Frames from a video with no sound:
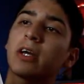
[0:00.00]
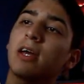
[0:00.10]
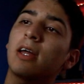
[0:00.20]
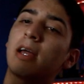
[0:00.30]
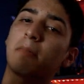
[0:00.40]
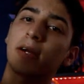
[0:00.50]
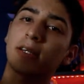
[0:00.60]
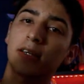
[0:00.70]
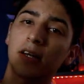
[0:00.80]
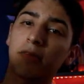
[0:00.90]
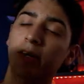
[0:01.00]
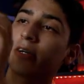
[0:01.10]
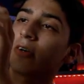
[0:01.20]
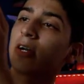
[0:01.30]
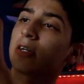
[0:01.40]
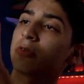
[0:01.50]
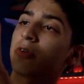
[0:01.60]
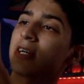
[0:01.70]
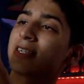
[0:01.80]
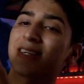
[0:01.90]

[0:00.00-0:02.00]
que la parte del velcro de las uniones